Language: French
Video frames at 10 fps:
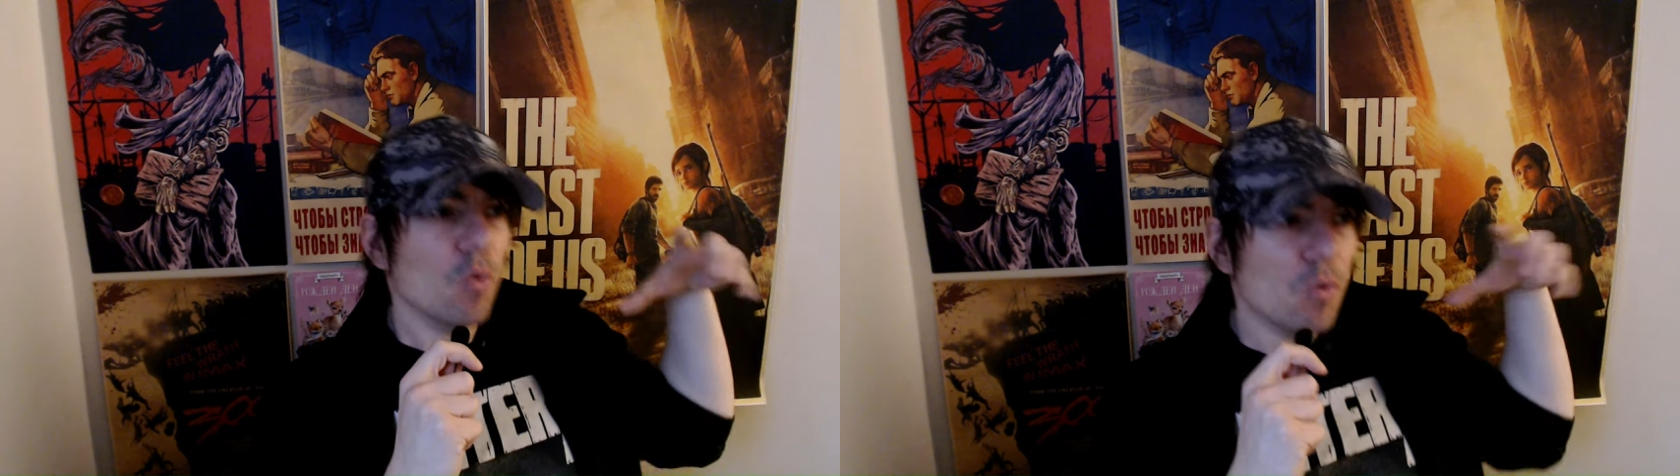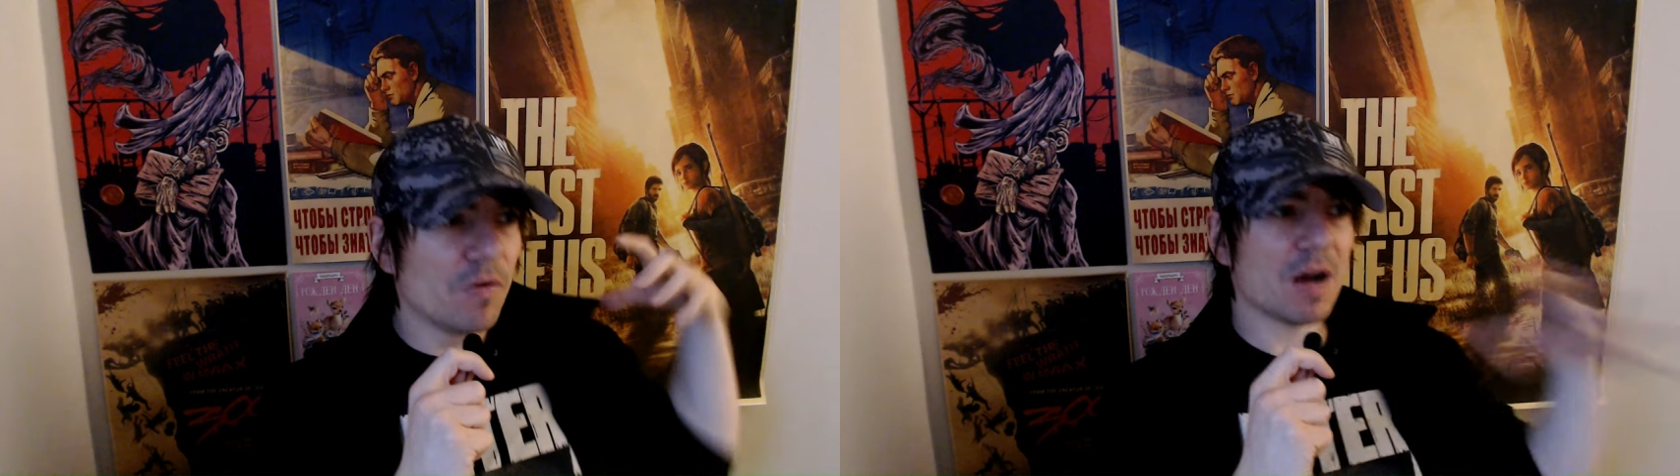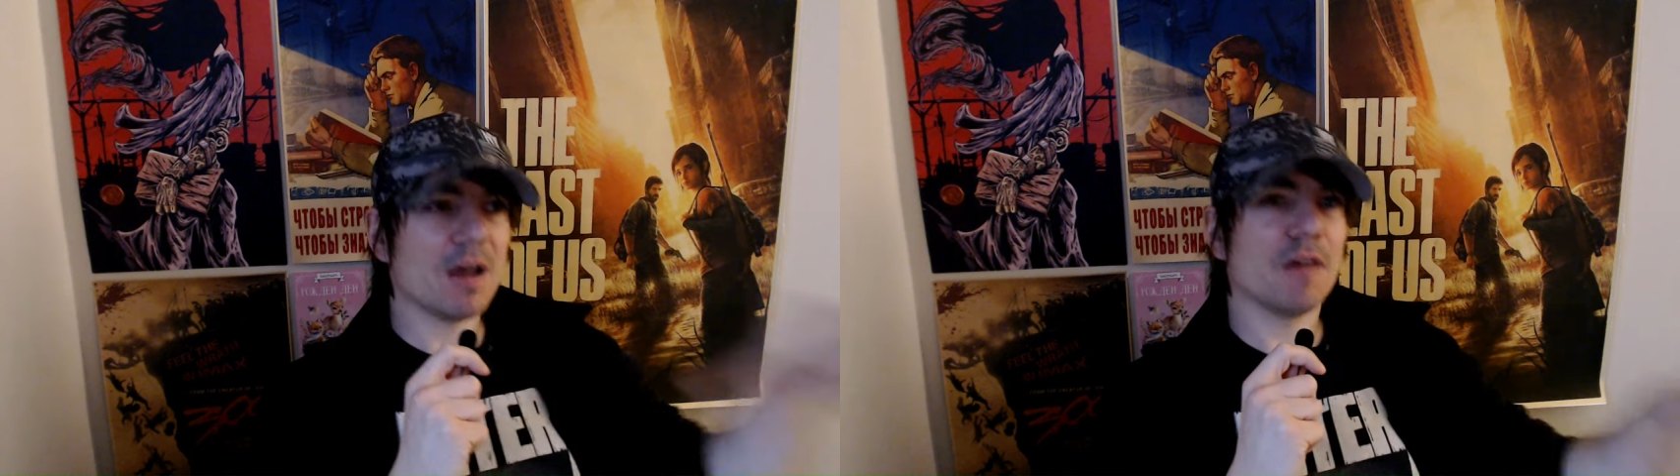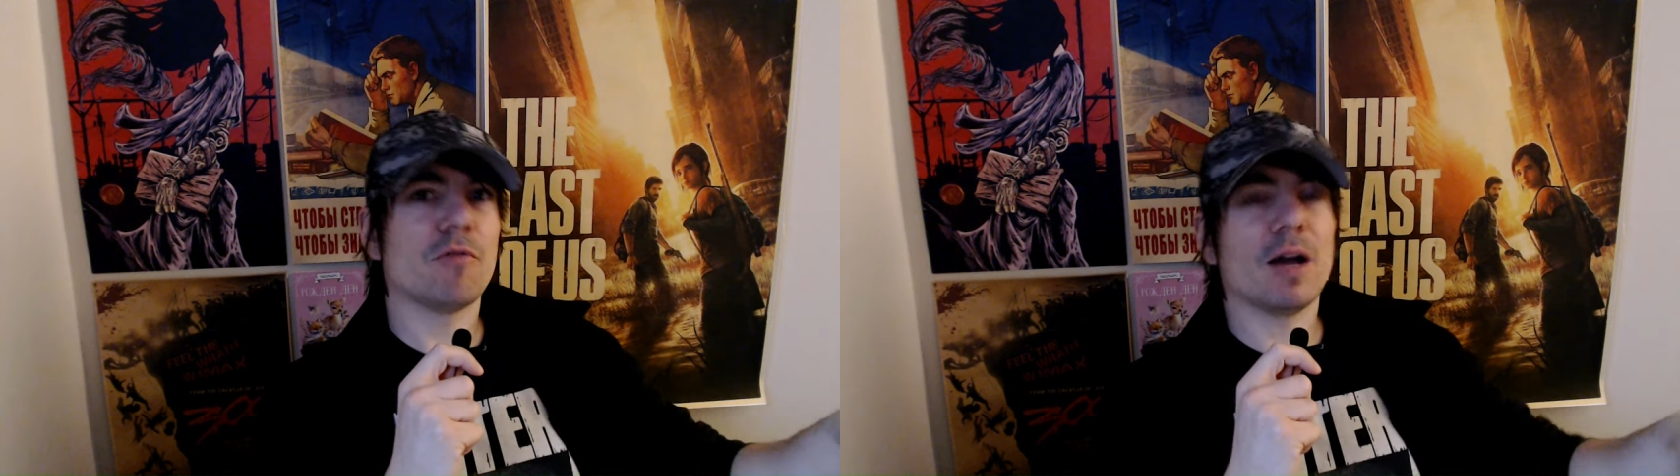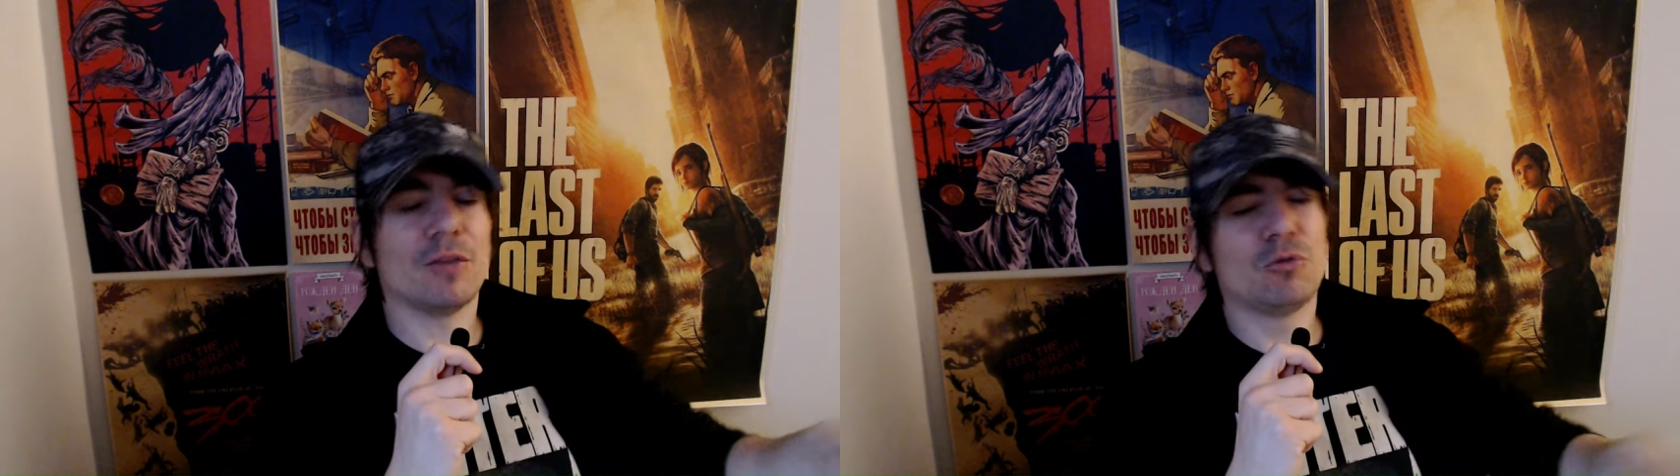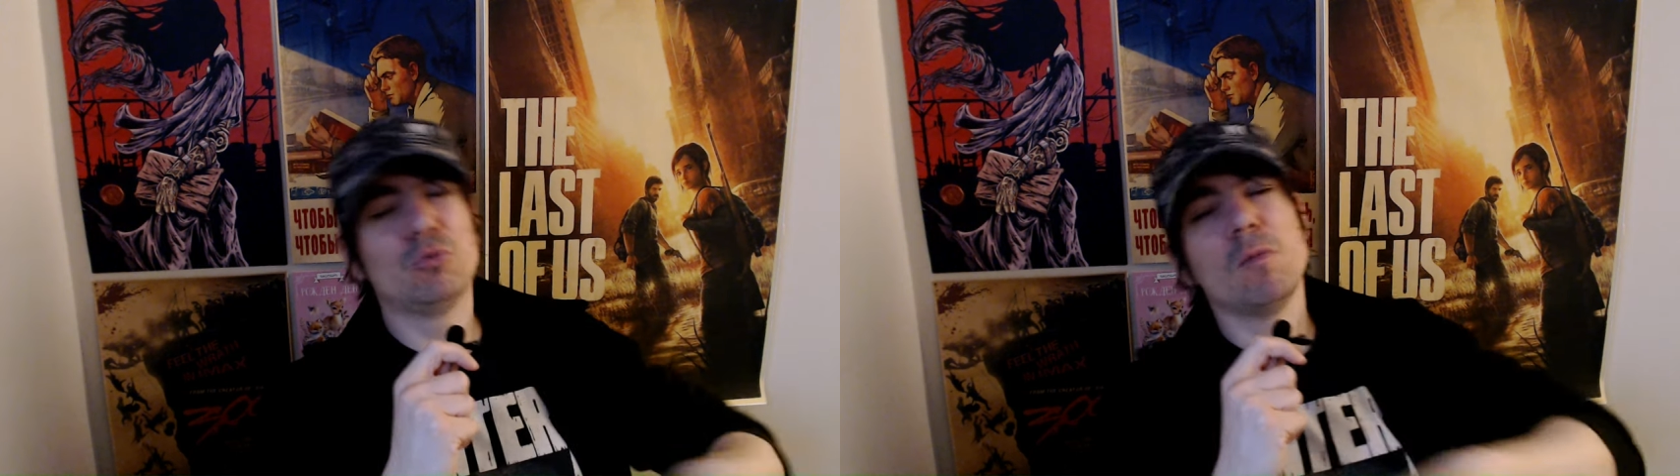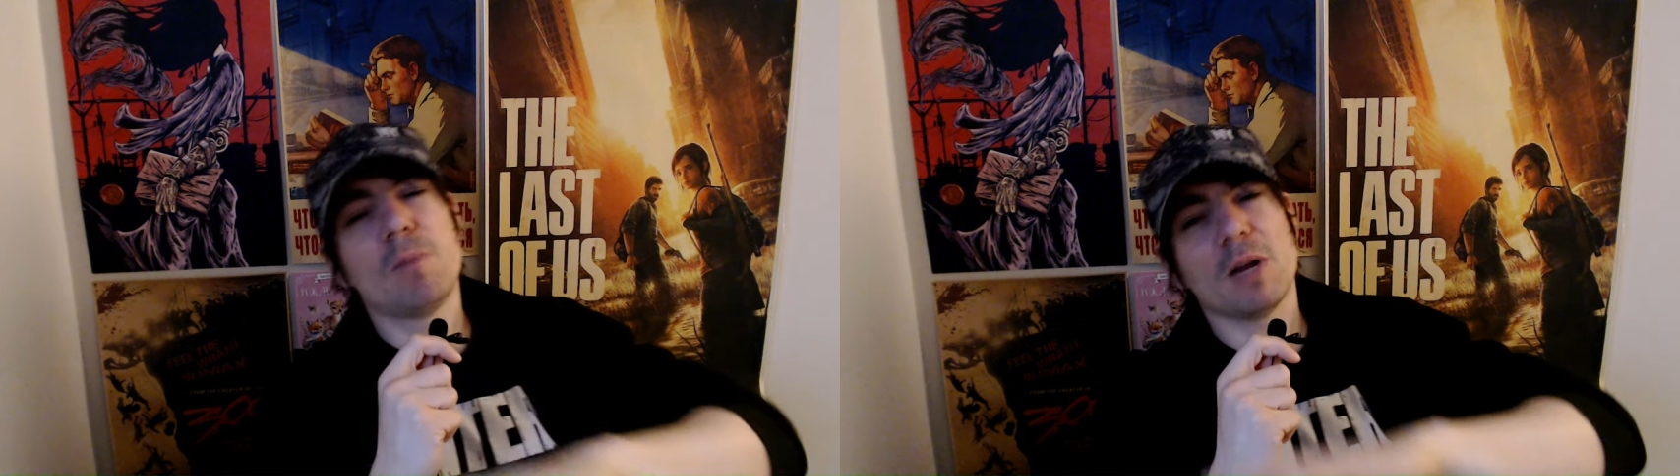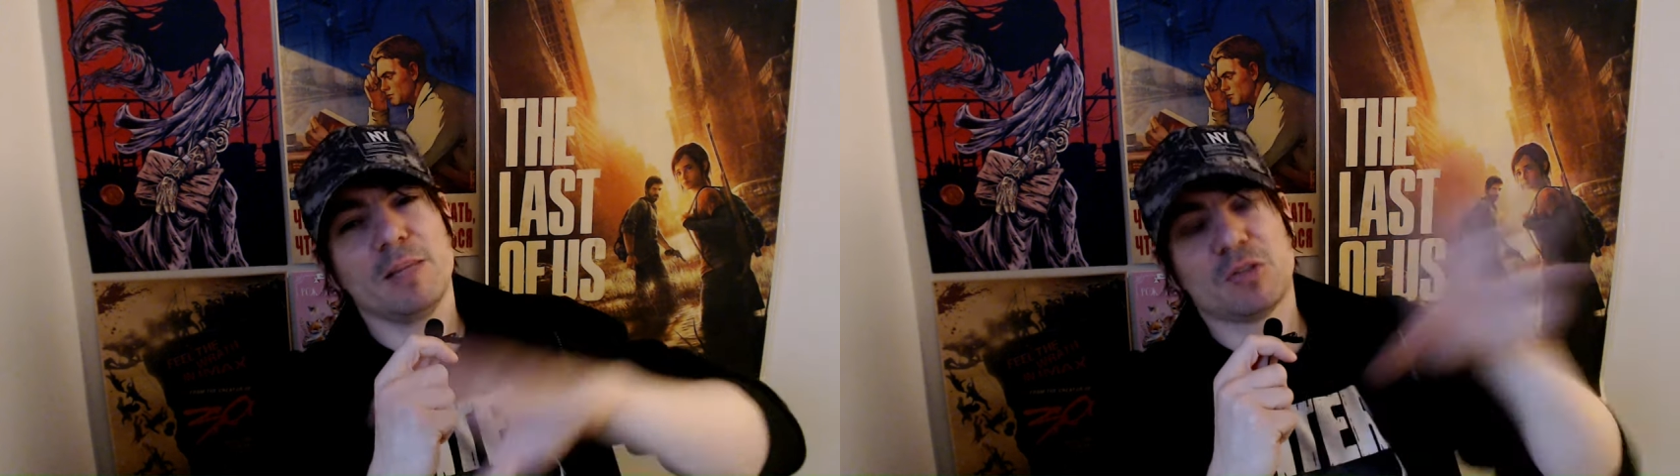ouvert la voie à tout
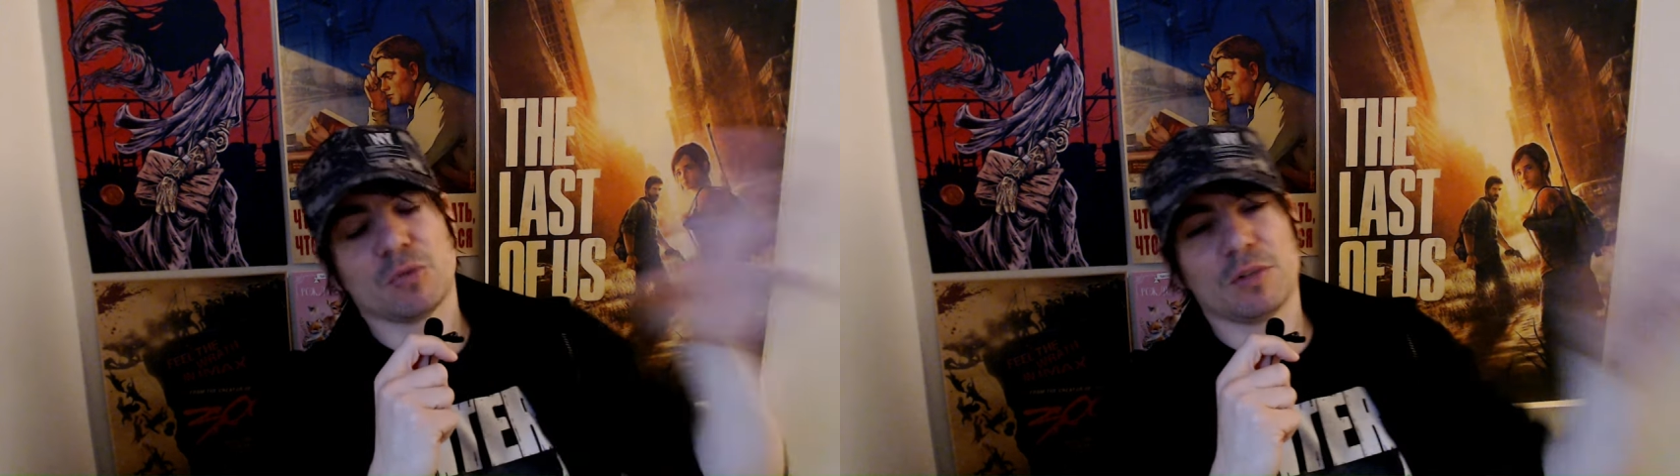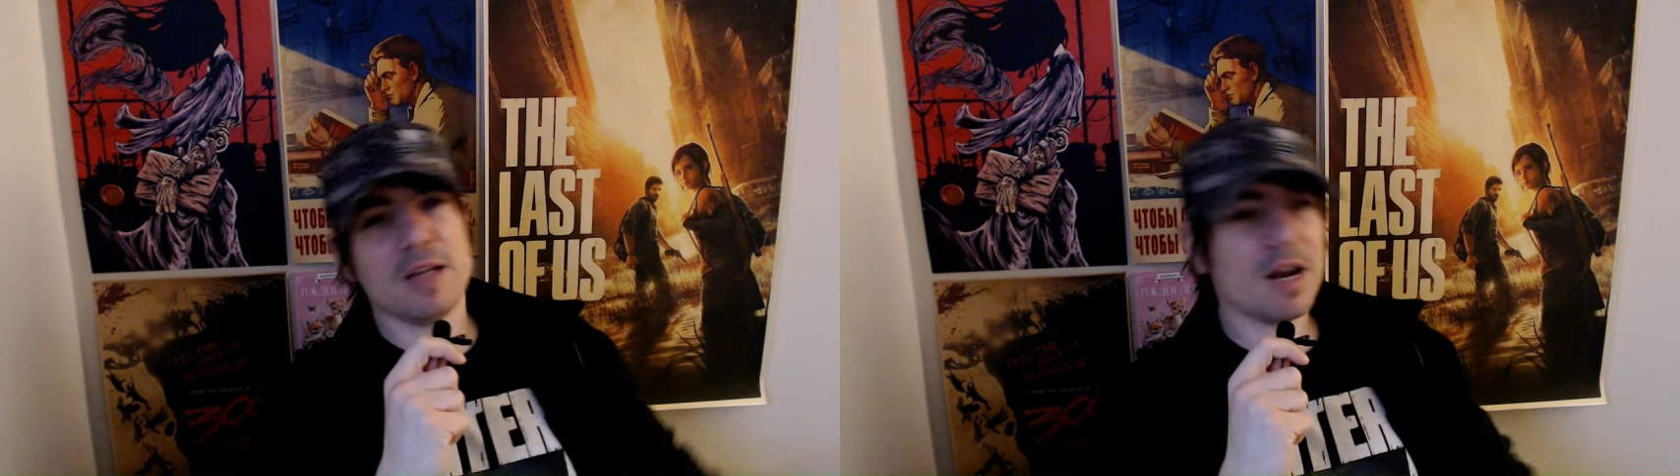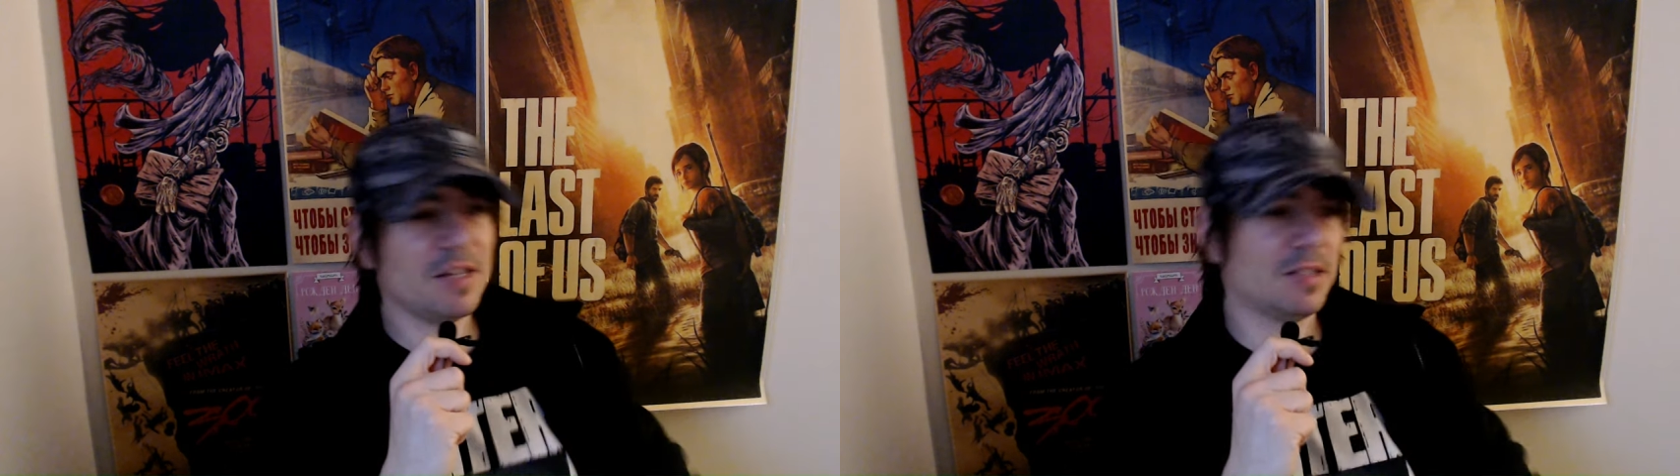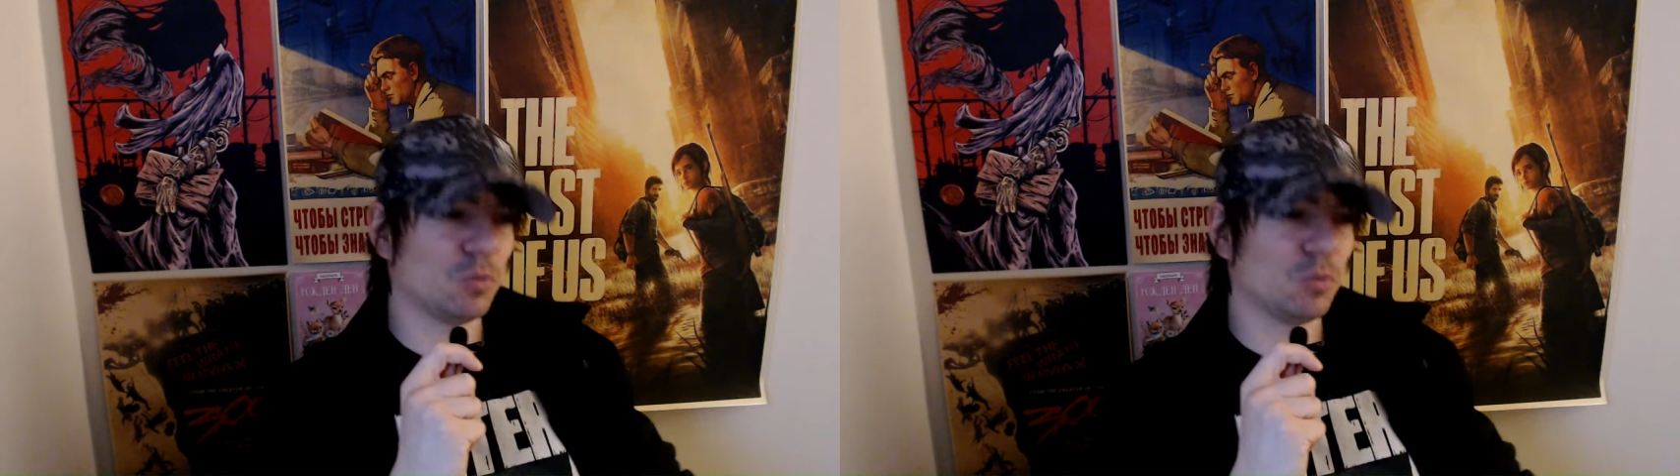plein d'émissions de télé-réalité,